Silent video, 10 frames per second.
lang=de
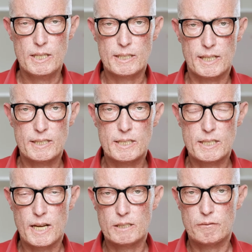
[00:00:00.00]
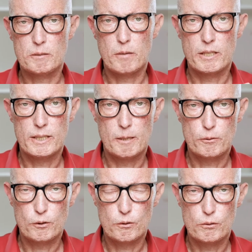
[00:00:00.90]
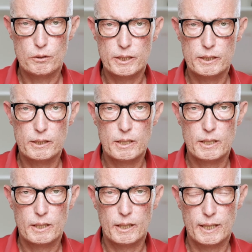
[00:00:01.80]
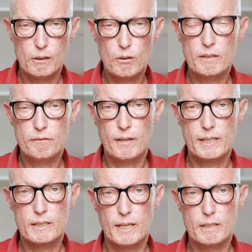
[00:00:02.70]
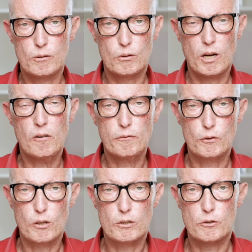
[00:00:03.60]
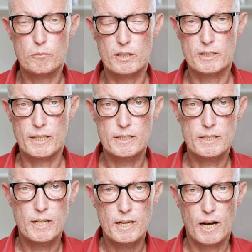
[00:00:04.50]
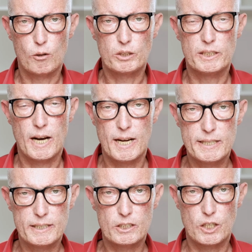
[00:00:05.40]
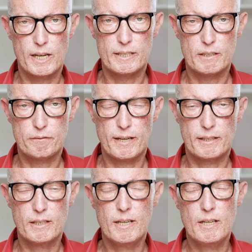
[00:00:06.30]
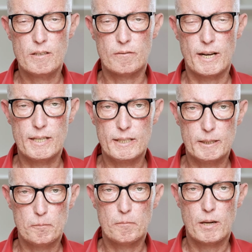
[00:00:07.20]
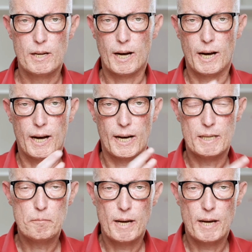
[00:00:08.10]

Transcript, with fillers: Das ist das, was man in der Psychologie Halo-Effekt nennt oder auf Deutsch übersetzt auch den Heiligenschein-Effekt weil eben ein